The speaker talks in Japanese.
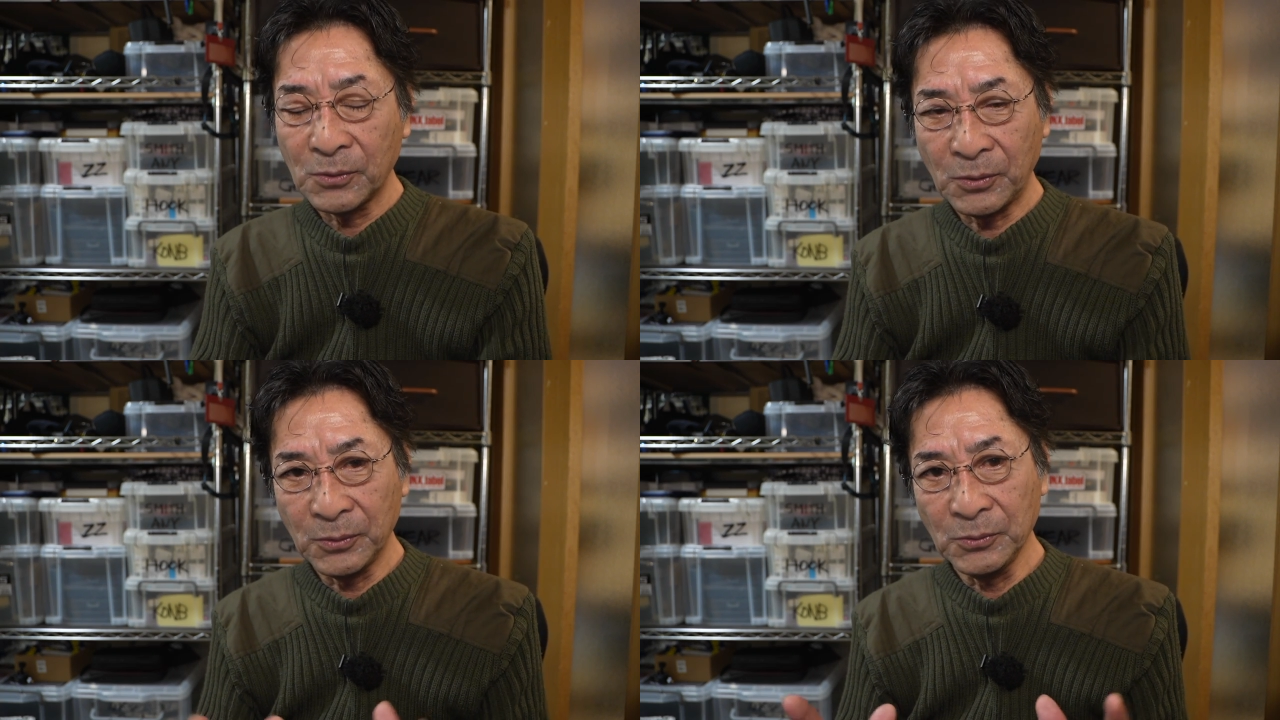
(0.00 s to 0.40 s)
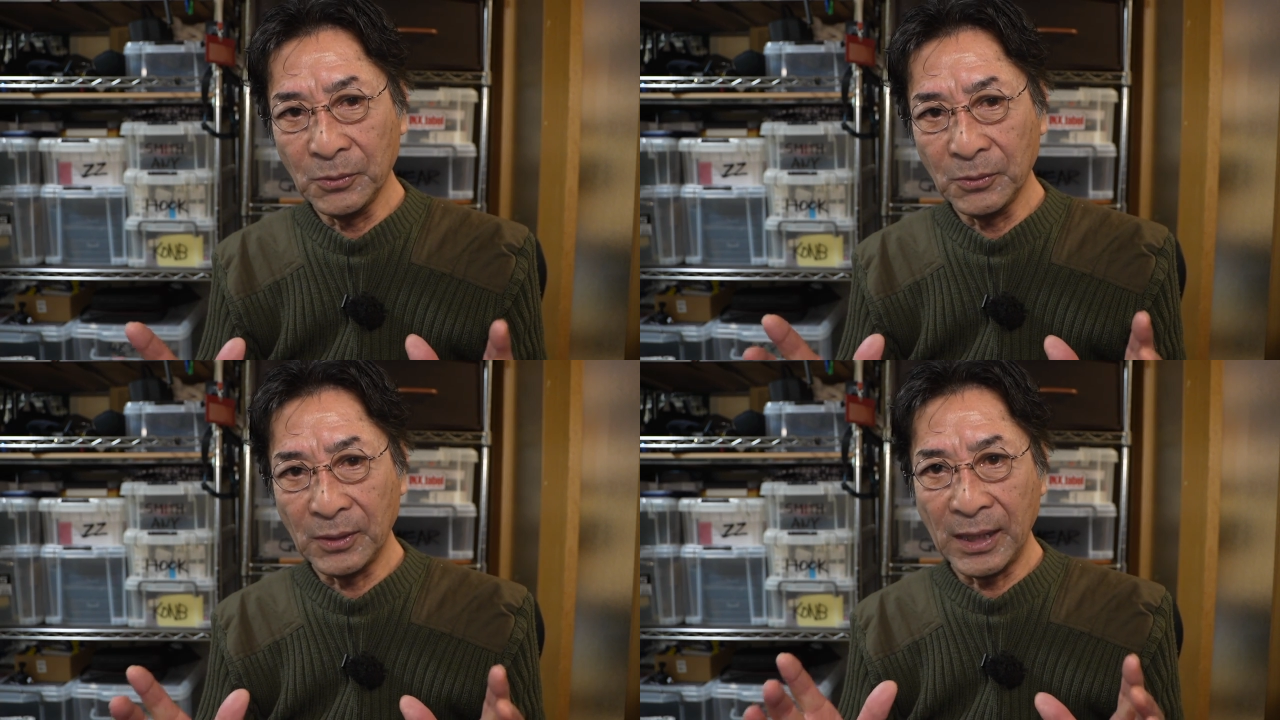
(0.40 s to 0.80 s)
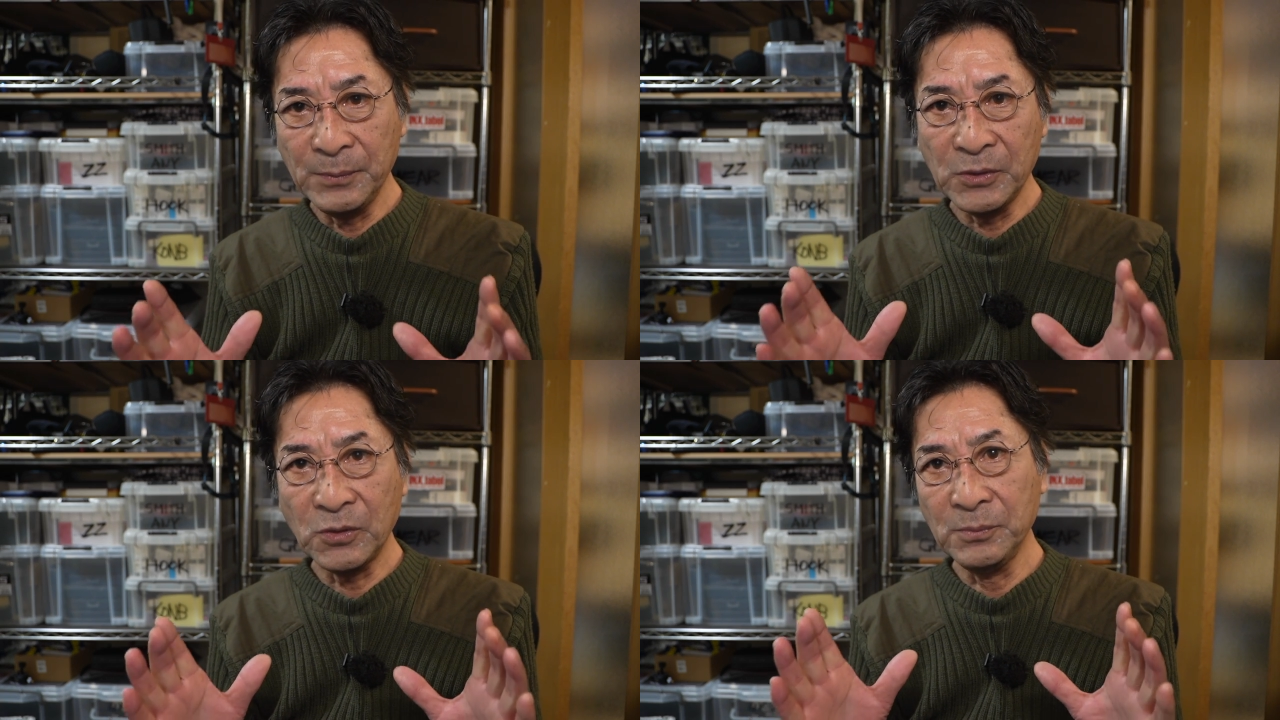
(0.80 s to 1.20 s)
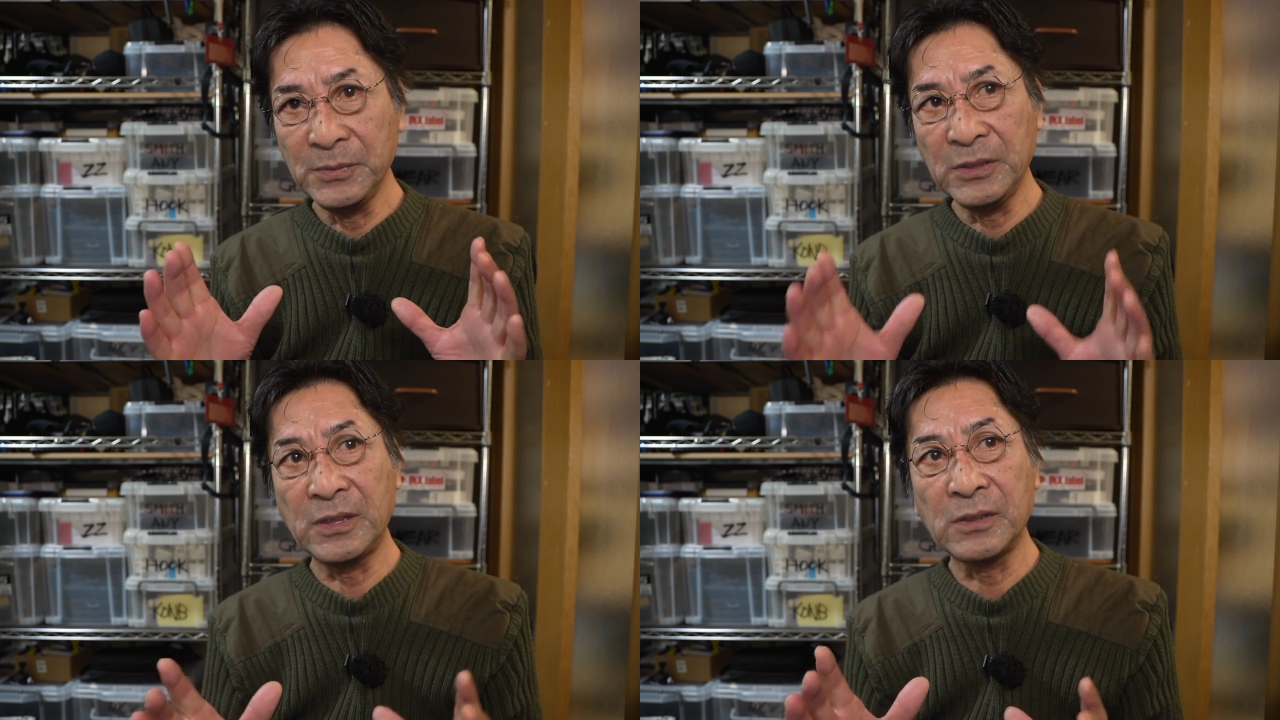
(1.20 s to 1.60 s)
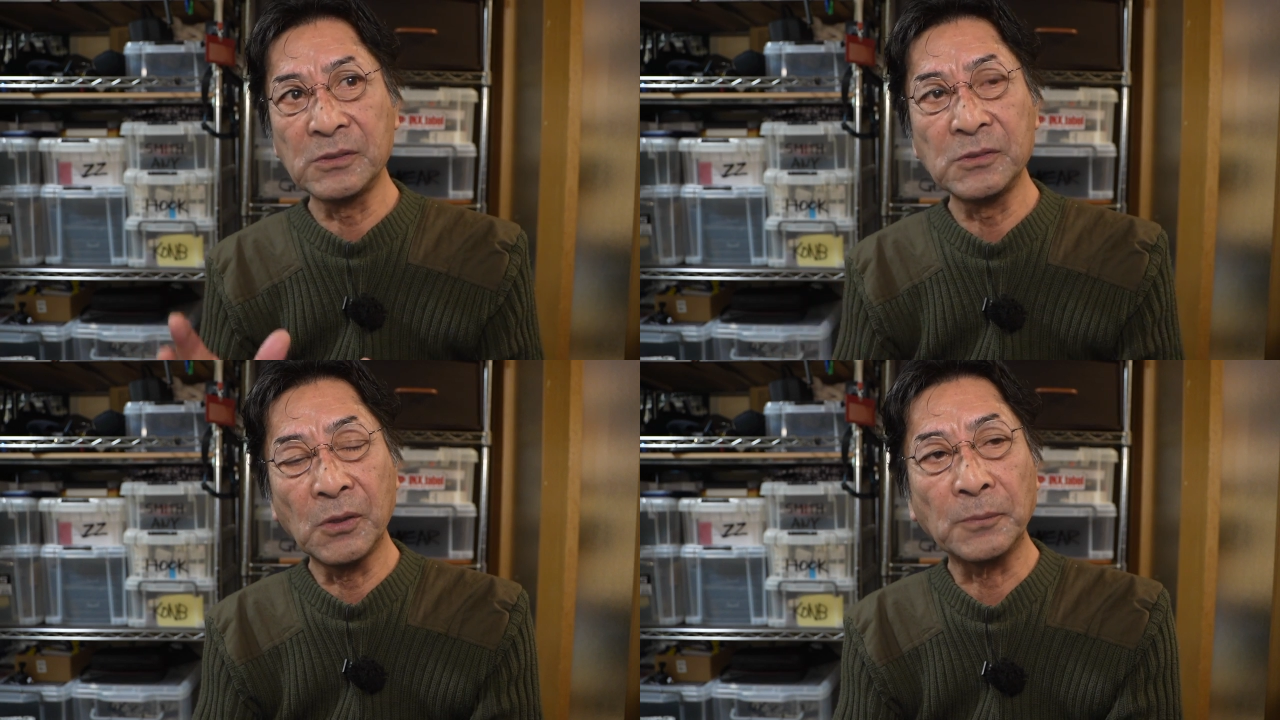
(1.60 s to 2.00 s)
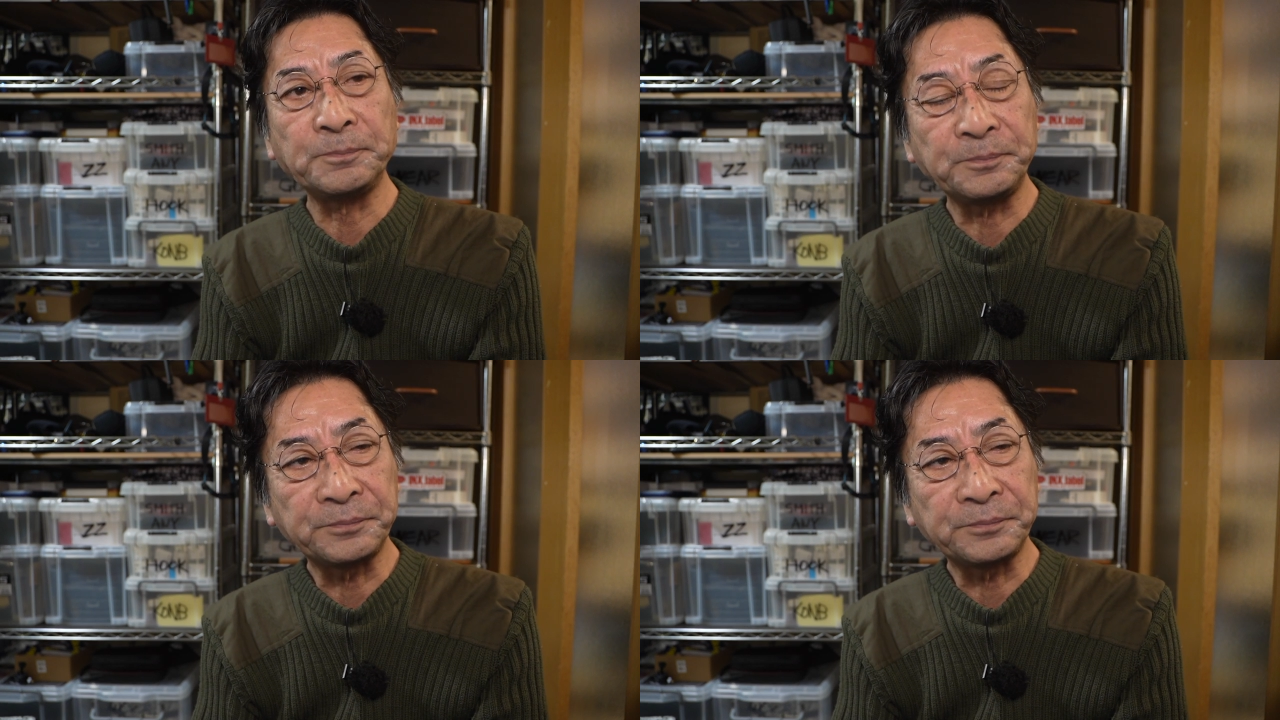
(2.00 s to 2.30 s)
このアミコンミーティングの、